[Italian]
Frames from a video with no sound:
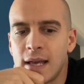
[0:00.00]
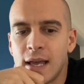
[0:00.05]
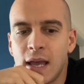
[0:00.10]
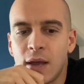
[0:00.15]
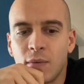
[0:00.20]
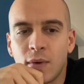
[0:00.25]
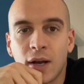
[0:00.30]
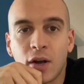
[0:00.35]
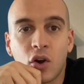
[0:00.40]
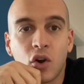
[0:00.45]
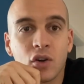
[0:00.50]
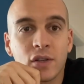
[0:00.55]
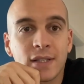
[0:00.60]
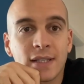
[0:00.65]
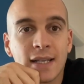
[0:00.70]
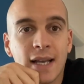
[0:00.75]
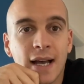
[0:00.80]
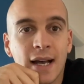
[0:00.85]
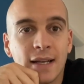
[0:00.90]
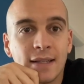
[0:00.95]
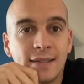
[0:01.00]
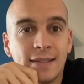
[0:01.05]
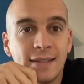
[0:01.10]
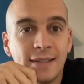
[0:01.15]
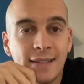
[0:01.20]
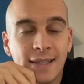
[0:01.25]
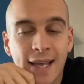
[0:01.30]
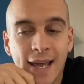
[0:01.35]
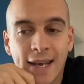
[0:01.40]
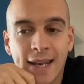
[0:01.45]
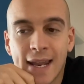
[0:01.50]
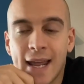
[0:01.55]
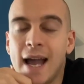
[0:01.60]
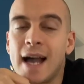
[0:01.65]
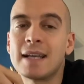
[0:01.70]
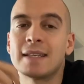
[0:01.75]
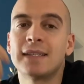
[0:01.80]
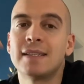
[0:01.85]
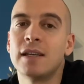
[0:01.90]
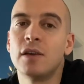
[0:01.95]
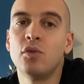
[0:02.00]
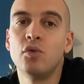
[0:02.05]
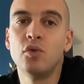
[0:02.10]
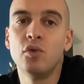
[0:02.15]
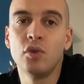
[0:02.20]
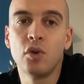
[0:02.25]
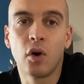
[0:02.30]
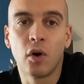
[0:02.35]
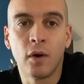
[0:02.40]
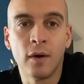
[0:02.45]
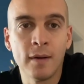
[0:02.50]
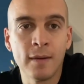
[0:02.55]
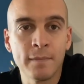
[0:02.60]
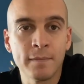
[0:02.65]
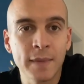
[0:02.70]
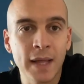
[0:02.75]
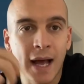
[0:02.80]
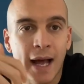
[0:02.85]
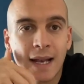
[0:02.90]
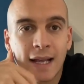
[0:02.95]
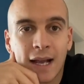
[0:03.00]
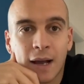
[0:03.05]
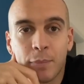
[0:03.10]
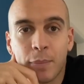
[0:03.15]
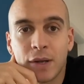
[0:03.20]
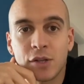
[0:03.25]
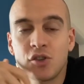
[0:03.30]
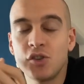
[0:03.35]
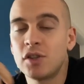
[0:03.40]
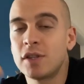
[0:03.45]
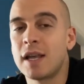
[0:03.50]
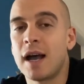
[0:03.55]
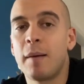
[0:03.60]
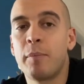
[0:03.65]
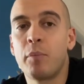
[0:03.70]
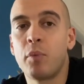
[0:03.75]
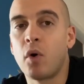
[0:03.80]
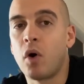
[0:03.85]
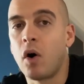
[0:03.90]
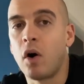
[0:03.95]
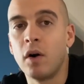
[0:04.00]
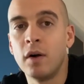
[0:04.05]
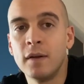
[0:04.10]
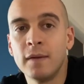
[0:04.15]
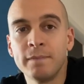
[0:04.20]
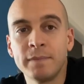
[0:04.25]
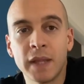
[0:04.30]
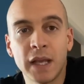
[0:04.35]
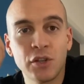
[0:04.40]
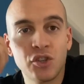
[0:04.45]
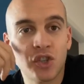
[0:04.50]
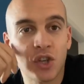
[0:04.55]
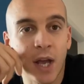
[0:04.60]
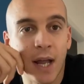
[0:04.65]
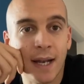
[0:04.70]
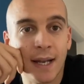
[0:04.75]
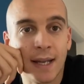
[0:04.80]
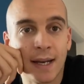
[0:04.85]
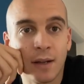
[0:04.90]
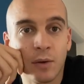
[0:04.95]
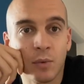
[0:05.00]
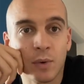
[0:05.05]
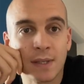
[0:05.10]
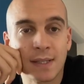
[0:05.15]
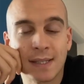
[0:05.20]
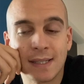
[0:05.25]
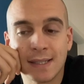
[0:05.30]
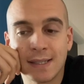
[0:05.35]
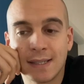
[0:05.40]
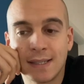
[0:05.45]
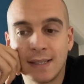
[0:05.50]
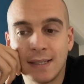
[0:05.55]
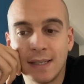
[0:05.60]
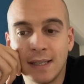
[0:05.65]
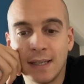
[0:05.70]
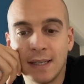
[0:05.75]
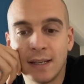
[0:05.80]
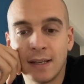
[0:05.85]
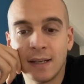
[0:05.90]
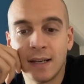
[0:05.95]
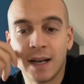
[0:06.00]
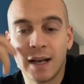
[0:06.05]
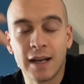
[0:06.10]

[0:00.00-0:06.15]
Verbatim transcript: è una cosa di DNA, se uno ha le capacità può eccellere in qualsiasi eh,